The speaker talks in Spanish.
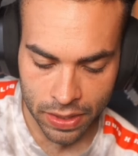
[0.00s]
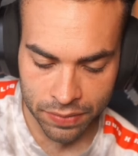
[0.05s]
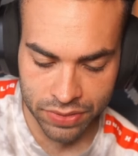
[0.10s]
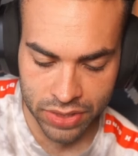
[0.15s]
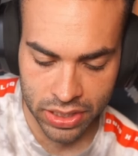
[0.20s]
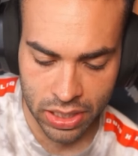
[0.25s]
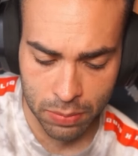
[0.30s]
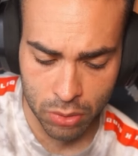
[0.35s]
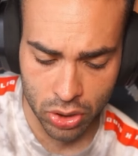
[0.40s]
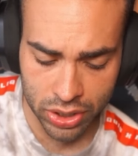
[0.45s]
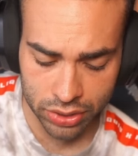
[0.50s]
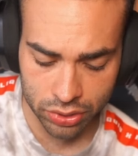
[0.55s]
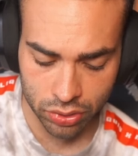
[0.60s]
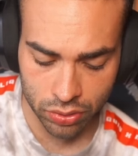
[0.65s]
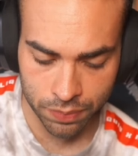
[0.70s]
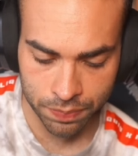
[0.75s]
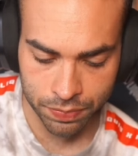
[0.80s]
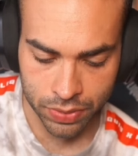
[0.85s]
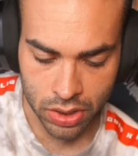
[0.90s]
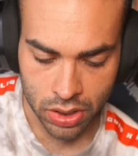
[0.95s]
Tiramos esto
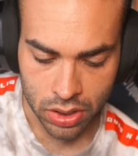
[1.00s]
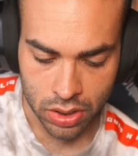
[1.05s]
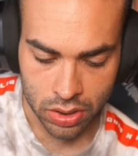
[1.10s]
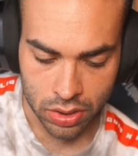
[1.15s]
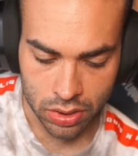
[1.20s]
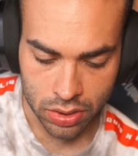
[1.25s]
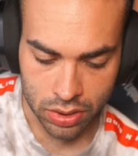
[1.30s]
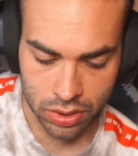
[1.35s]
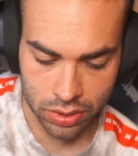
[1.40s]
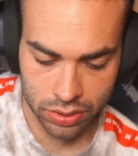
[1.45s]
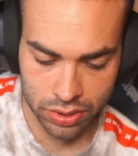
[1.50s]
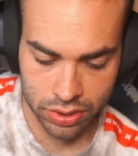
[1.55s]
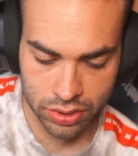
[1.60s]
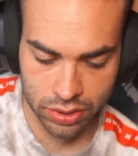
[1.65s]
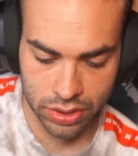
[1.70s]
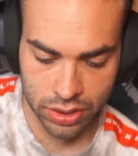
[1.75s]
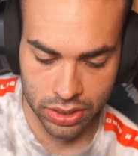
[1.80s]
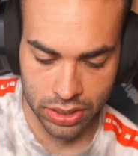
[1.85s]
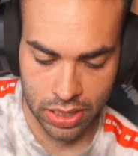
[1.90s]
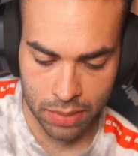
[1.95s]

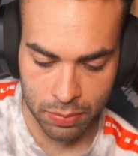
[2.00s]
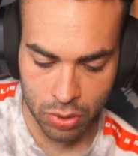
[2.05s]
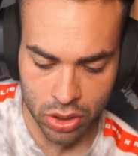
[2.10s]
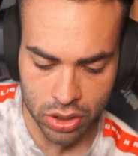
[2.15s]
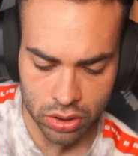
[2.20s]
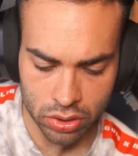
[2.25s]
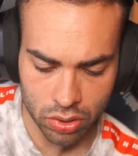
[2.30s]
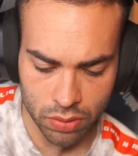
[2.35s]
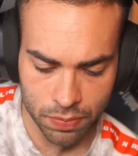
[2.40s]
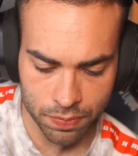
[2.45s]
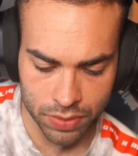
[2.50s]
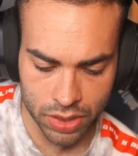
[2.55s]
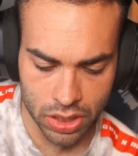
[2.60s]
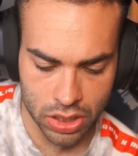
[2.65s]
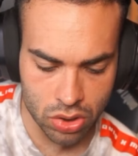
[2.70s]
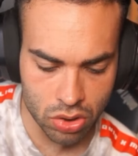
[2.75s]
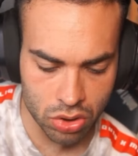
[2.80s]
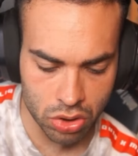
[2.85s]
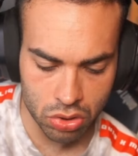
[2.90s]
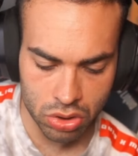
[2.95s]
tiramos esto y
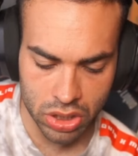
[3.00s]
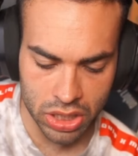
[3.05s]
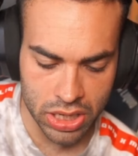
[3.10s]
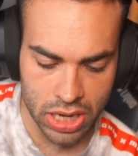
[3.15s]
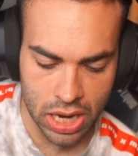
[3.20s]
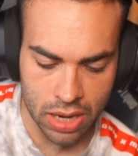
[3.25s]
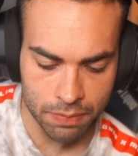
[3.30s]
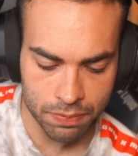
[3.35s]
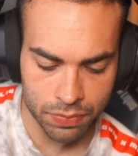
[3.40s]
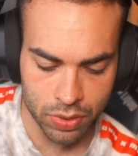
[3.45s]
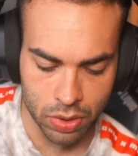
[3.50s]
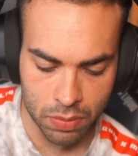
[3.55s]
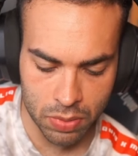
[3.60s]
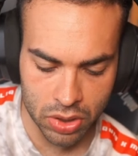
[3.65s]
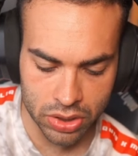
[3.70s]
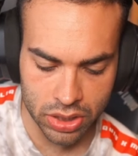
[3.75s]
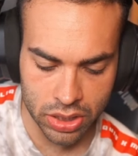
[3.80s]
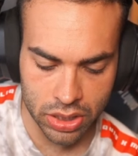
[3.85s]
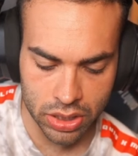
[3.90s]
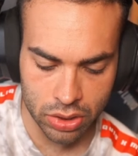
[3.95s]
yo creo que ya no vamos
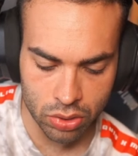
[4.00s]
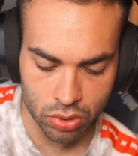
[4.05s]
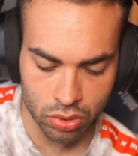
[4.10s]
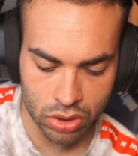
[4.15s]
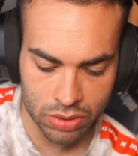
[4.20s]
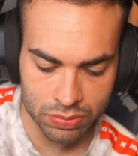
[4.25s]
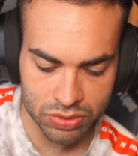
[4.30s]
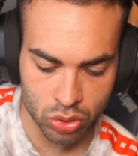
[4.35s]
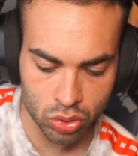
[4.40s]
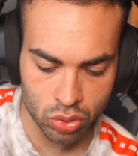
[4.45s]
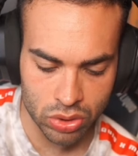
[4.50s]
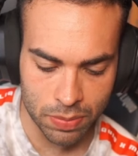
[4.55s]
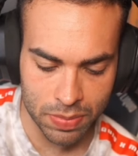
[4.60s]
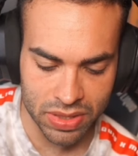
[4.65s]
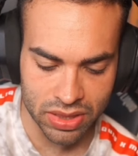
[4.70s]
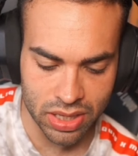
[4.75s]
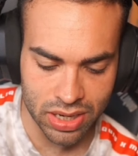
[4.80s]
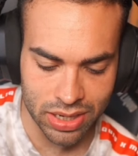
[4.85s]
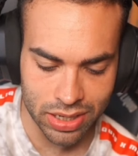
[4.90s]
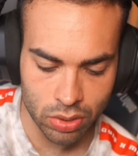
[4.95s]
a tener
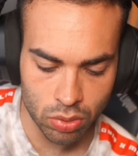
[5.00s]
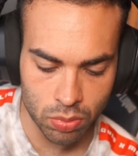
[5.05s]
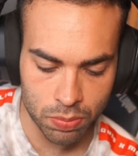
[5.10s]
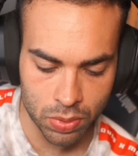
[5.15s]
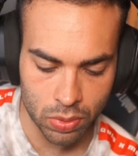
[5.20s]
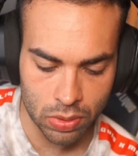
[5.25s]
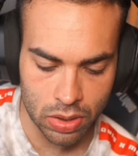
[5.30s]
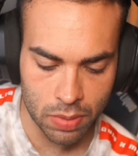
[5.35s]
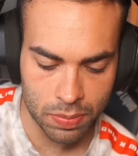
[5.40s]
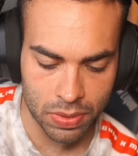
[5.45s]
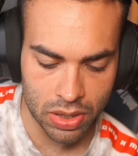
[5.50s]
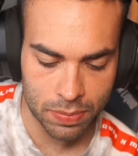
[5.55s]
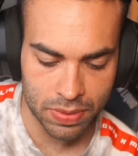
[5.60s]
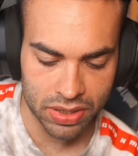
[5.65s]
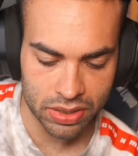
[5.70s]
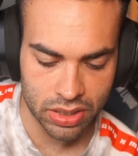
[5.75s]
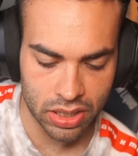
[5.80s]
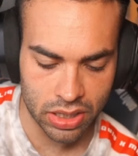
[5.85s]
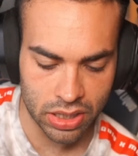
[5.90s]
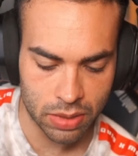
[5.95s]
absolutamente ningún problema por la
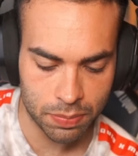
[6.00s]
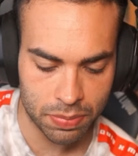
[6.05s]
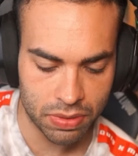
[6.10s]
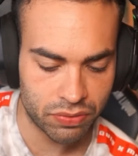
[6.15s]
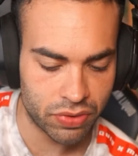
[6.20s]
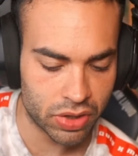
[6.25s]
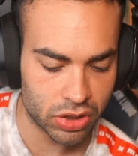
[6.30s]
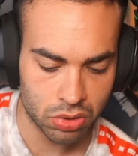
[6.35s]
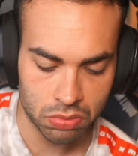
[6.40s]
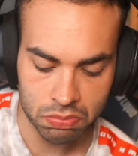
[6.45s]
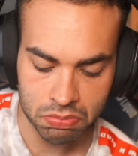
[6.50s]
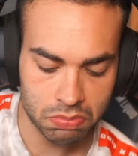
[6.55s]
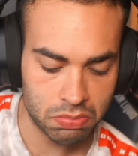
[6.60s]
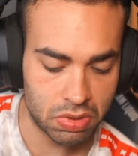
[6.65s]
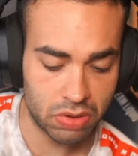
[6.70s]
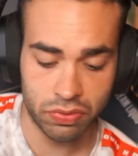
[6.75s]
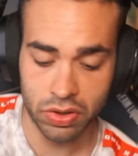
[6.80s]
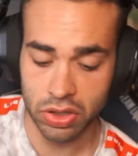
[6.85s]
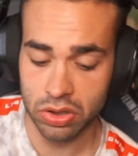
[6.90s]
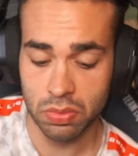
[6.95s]
parte de aquí. Perfecto,
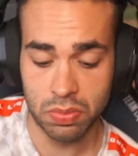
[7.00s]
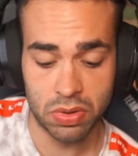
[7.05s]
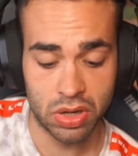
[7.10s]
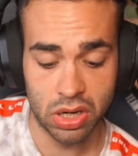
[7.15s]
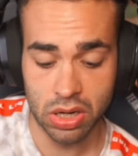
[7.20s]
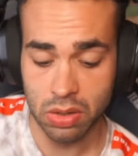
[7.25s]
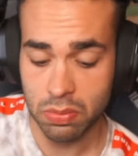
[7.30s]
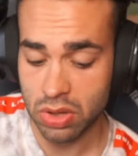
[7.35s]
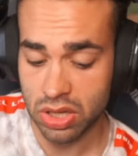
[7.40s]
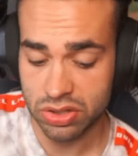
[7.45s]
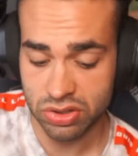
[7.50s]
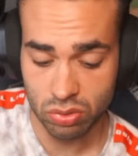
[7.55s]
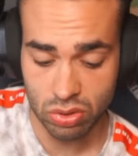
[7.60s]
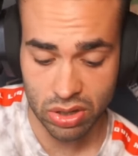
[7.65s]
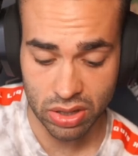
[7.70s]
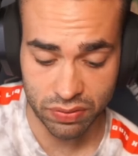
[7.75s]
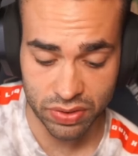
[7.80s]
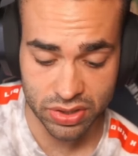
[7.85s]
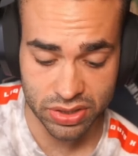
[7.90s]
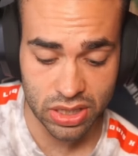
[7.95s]
perfecto, porque vamos a hacer una
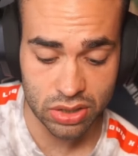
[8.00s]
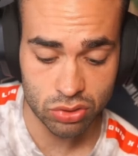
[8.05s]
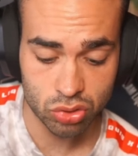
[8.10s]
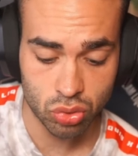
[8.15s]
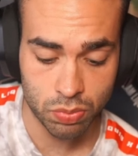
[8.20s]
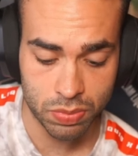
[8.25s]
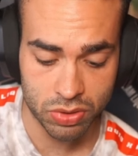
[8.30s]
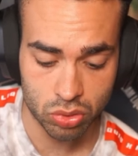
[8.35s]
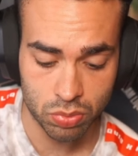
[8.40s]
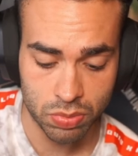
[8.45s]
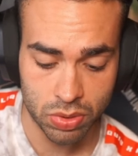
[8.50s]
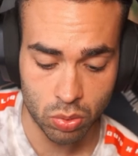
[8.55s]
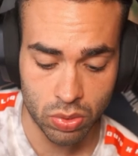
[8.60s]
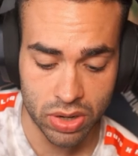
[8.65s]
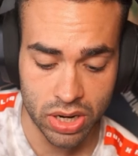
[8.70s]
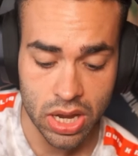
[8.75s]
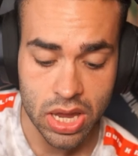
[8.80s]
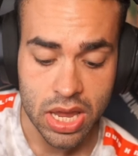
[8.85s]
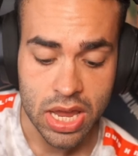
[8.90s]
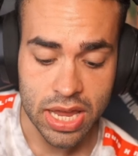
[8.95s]
defensa súper, súper
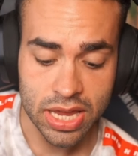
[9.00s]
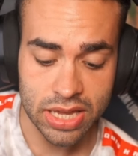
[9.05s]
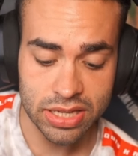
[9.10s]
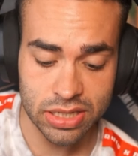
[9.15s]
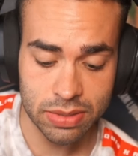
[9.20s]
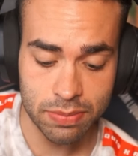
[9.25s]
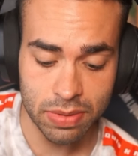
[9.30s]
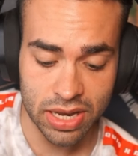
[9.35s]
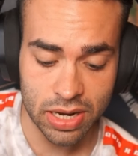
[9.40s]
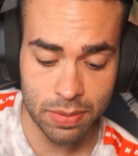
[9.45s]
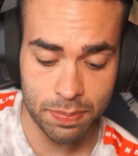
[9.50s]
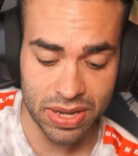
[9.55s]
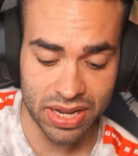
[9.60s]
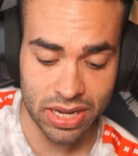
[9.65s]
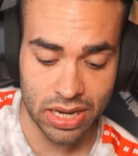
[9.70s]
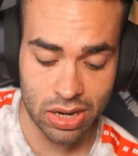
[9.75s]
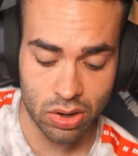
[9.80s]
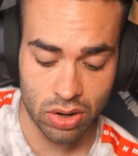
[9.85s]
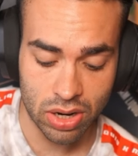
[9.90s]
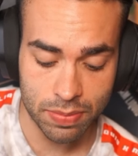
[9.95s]
buena. Encima el
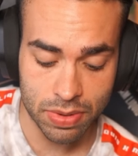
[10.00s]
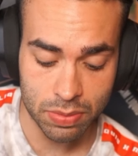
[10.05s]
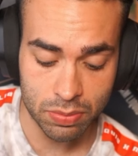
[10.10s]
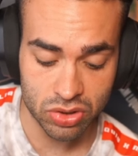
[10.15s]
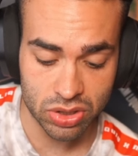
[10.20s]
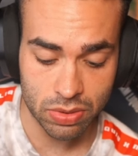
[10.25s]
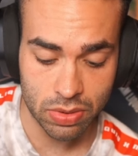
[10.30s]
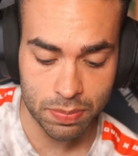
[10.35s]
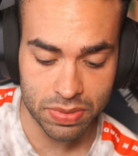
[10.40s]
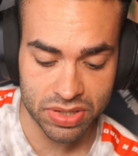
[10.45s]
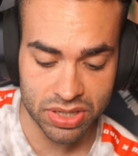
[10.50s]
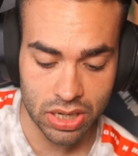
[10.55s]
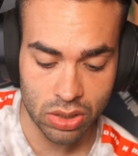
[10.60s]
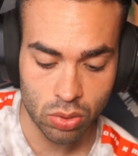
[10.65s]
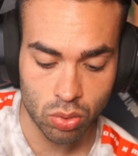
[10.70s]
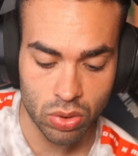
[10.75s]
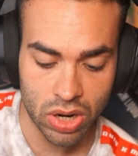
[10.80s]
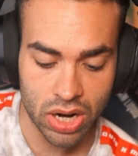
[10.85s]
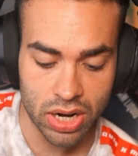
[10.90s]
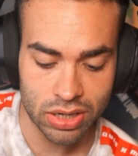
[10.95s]
P.K. ahora mismo se va a empezar a
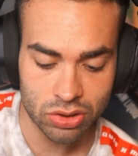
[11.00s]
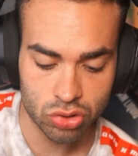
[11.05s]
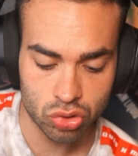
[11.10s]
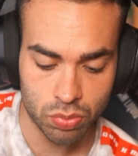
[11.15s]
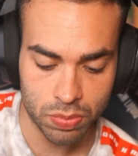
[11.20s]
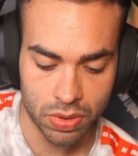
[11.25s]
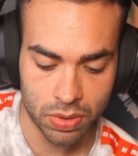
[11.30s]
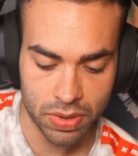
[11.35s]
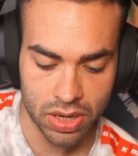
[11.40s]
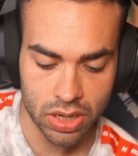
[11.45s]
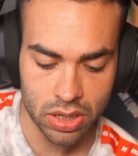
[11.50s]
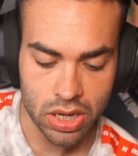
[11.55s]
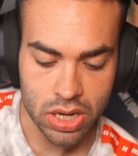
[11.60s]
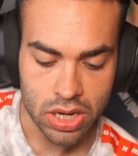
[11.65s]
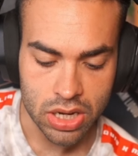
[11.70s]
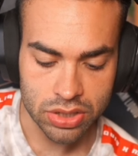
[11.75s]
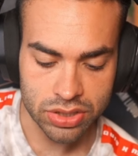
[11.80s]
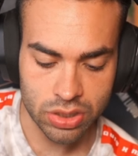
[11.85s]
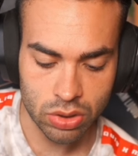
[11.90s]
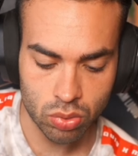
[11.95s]
curar súper bien.
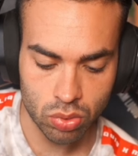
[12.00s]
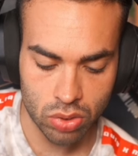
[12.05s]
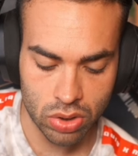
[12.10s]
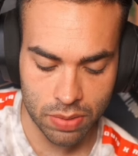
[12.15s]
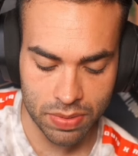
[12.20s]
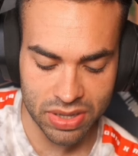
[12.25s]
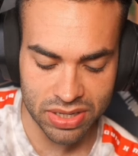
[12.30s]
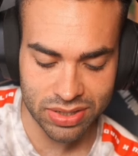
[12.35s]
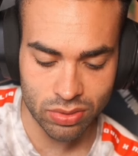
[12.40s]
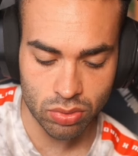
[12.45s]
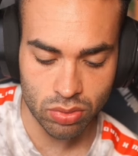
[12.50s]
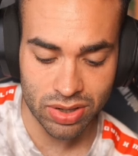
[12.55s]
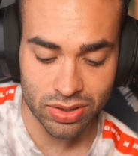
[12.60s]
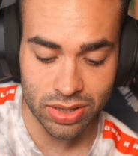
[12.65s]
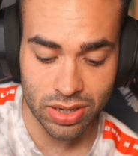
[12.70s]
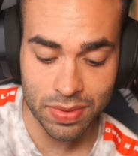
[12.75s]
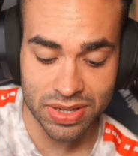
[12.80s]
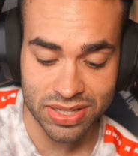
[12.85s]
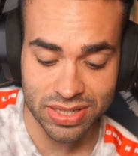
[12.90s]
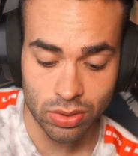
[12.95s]
Se cura una vez, se cura
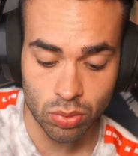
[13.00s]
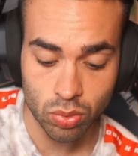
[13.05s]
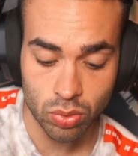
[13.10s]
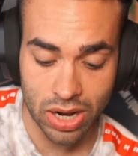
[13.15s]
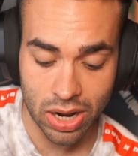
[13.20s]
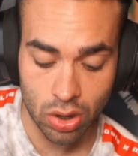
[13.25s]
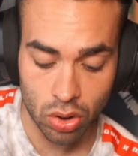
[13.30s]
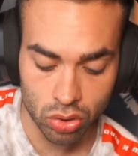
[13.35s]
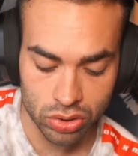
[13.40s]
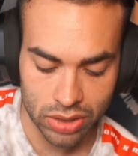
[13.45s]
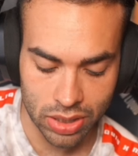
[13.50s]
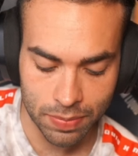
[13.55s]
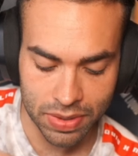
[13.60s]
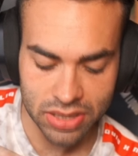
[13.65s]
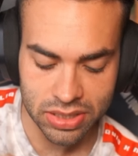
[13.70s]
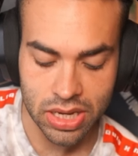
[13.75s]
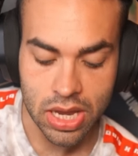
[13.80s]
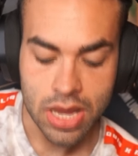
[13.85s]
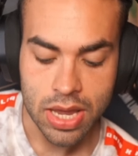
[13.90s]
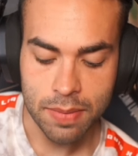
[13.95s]
otra vez, se cura otra más.